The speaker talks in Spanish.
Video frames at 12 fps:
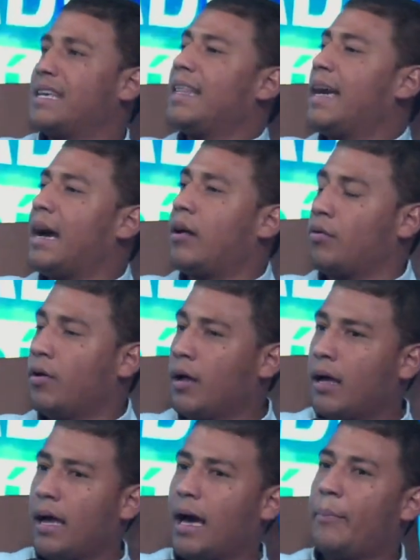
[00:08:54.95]
negaron
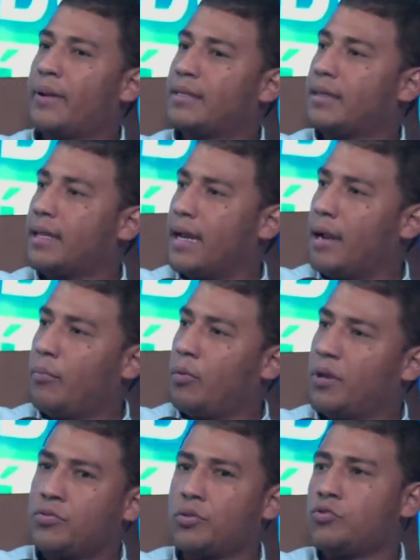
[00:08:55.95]
a presentar a la
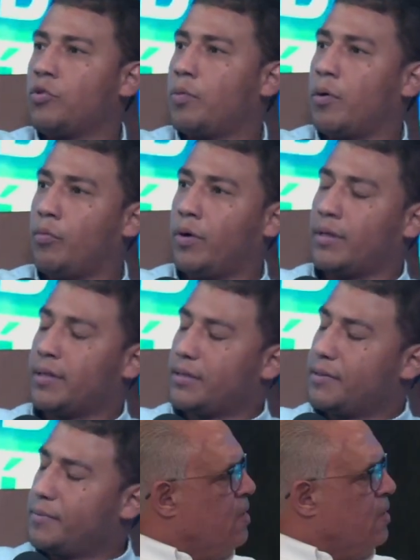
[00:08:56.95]
población sus
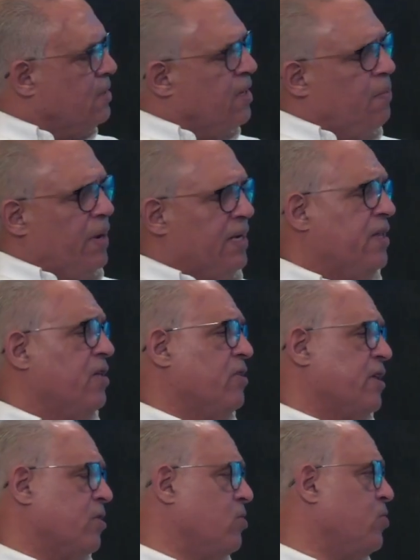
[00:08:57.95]
propuestas. Sí, es parte de
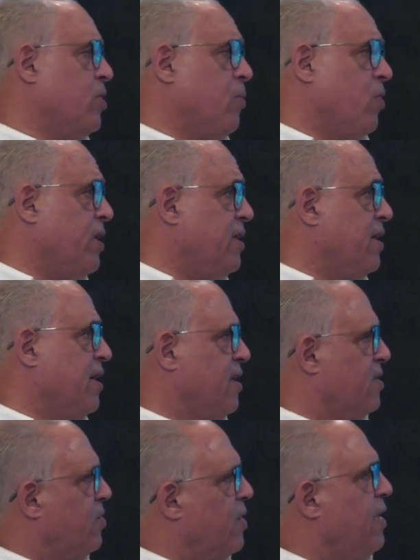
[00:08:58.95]
la cultura política
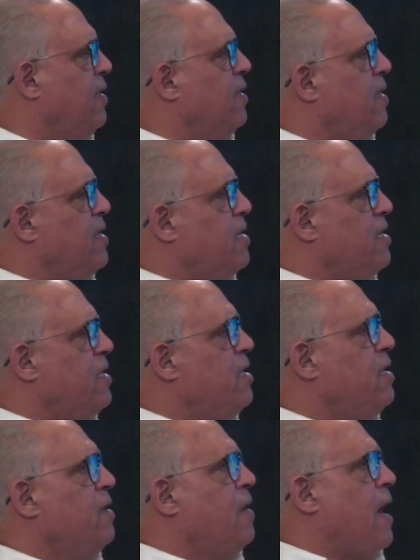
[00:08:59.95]
electoral
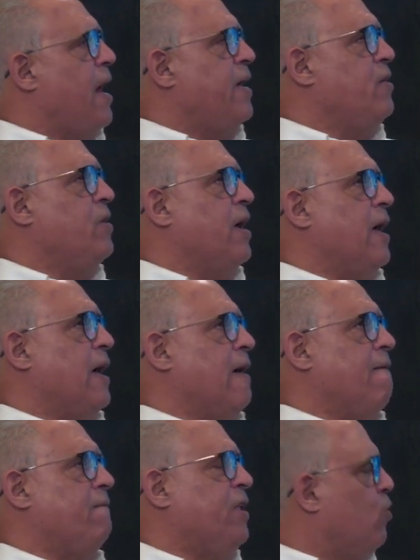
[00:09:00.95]
y hay
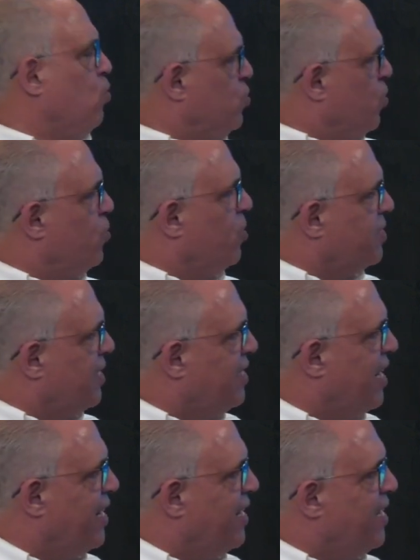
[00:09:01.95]
una discusión
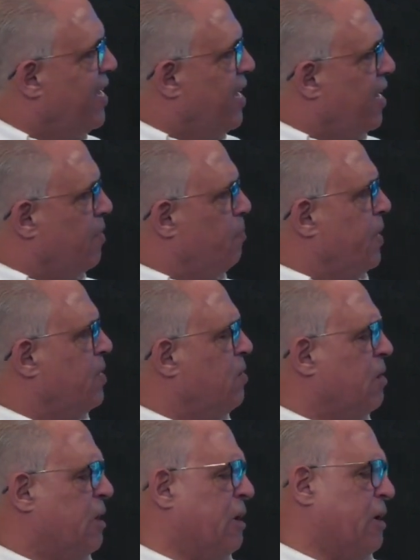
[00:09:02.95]
doctrinaria
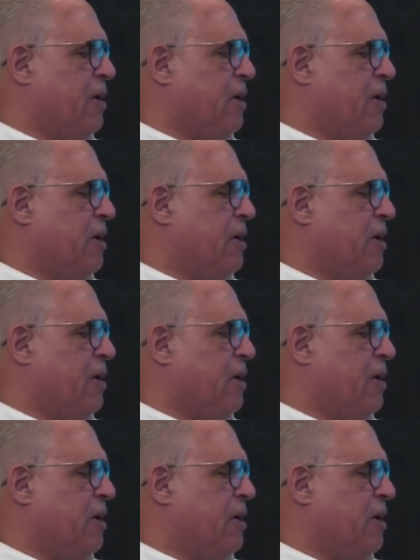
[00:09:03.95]
respecto a que